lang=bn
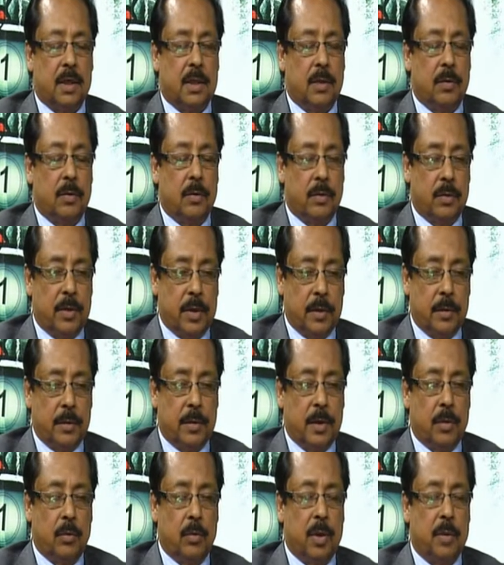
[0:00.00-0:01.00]
সেগুলো
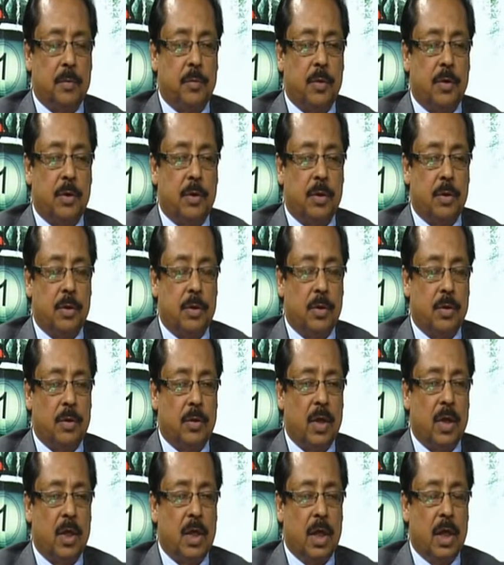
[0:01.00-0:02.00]
রেগুলার পরিদর্শন
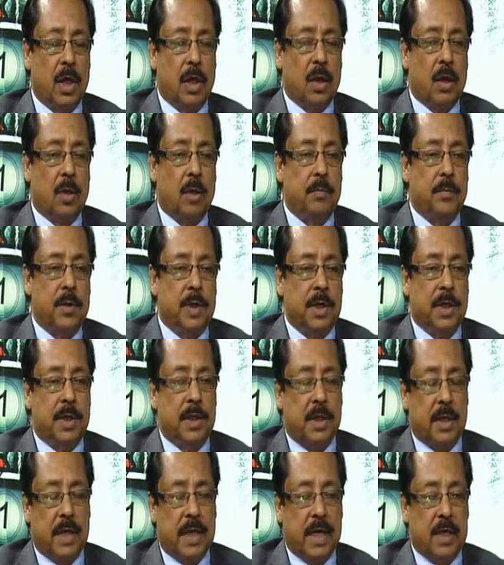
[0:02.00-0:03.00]
করে
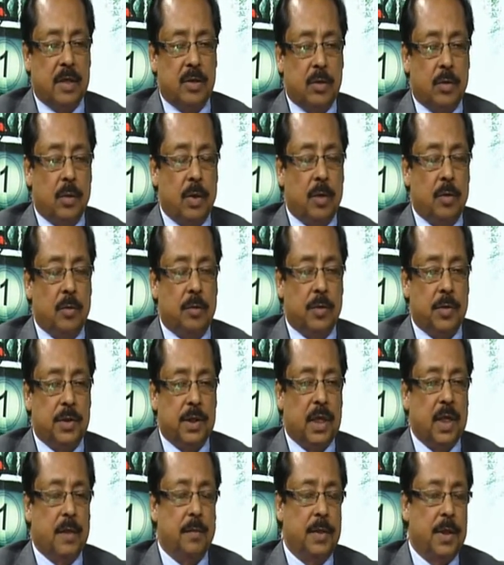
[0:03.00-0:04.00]
কমপ্লিকেটেড কেস হলে
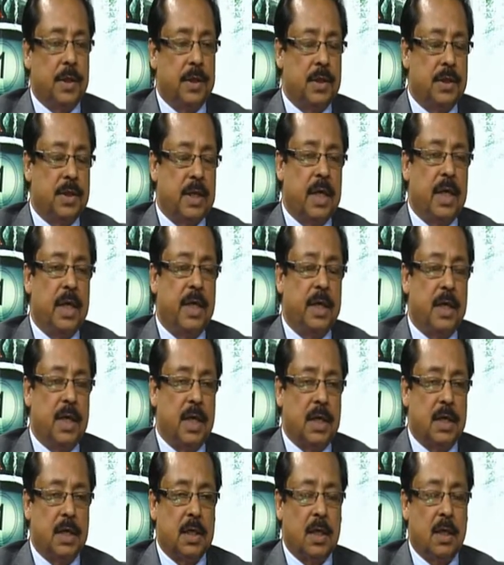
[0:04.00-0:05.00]
উপজেলা বা জেলায় নিয়ে
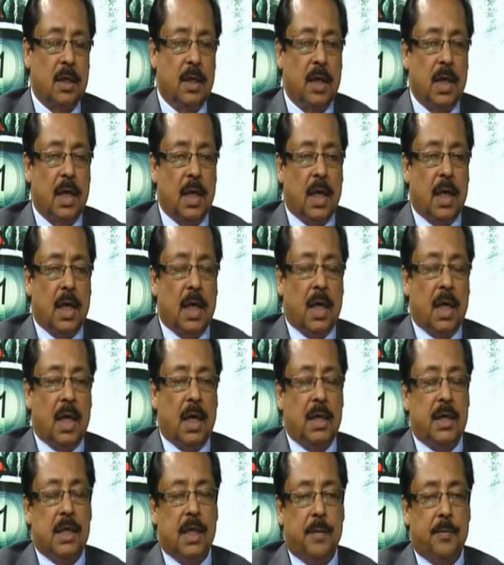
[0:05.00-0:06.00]
আসা হয়
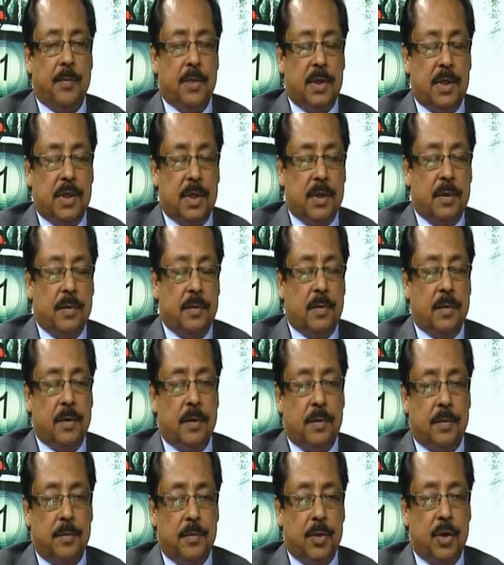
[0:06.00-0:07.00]
এই যে আমরা যে
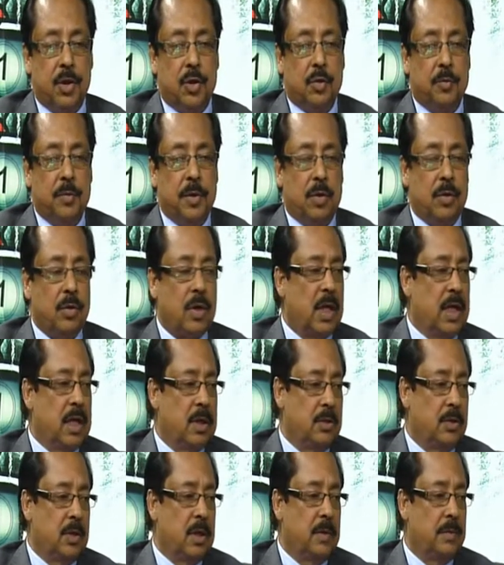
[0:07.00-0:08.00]
শিশু মৃত্যুর হার
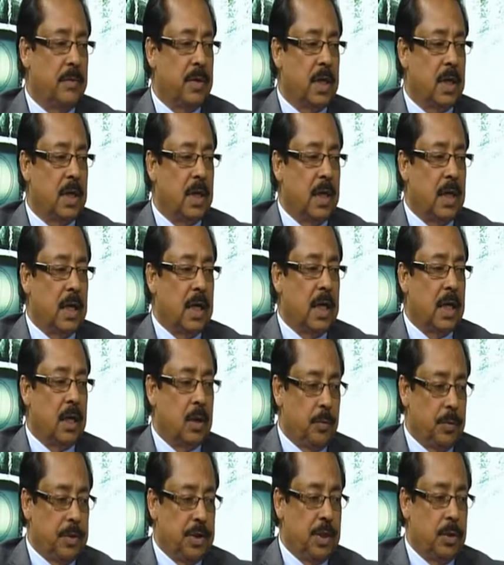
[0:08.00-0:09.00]
যদি আমরা
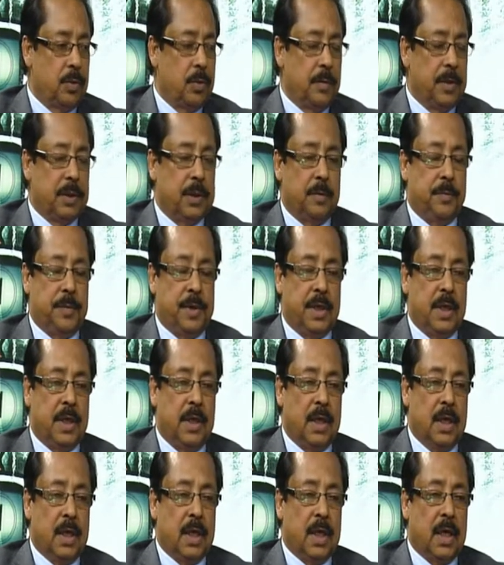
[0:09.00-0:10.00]
আরও বেশি কমাতে পারি
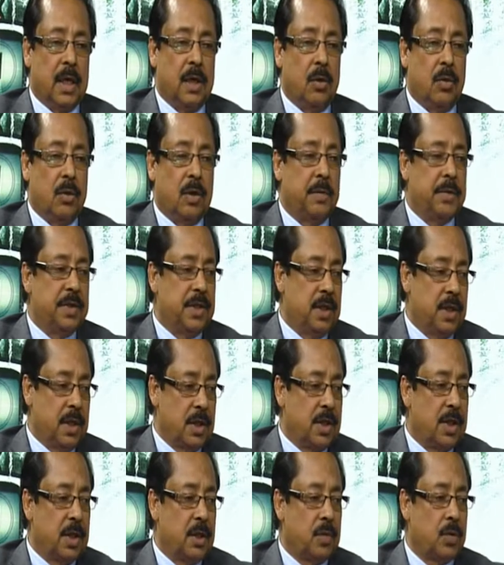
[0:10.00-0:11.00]
এগুলো তো আমাদের
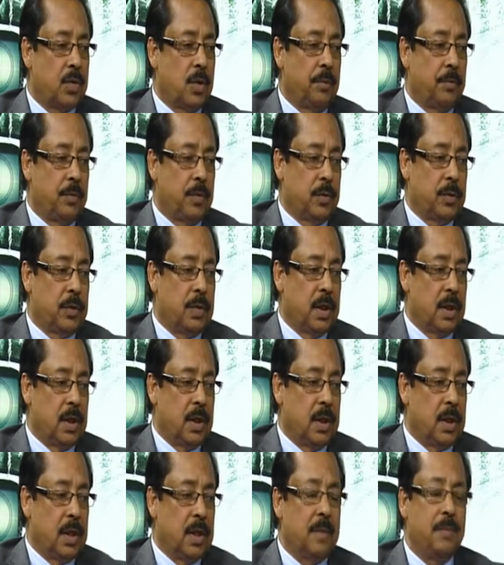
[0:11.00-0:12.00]
দেশের সম্পদ
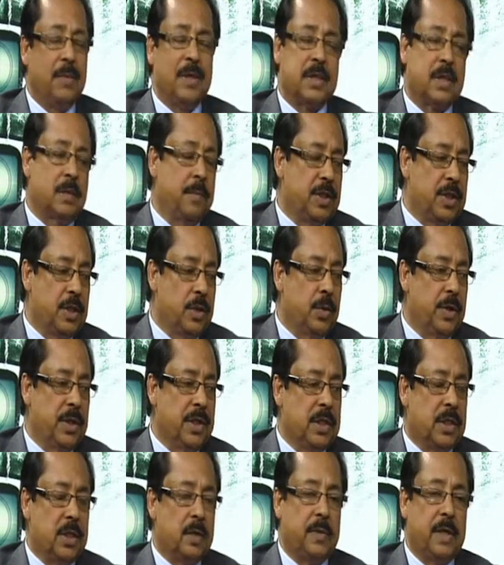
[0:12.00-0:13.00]
হ্যাঁ বাচ্চা বেশি হয়ে
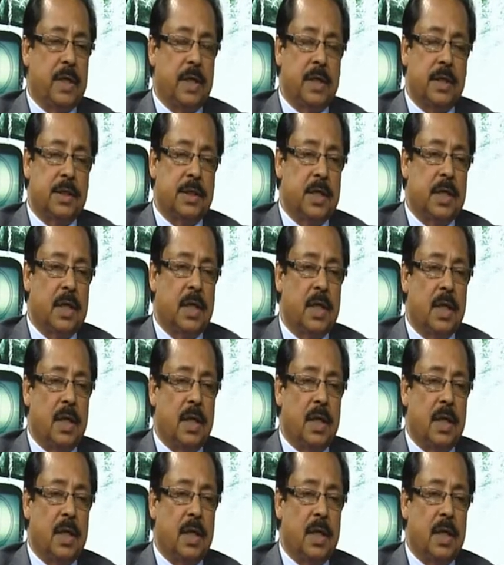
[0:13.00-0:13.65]
যেতে পারে সেটা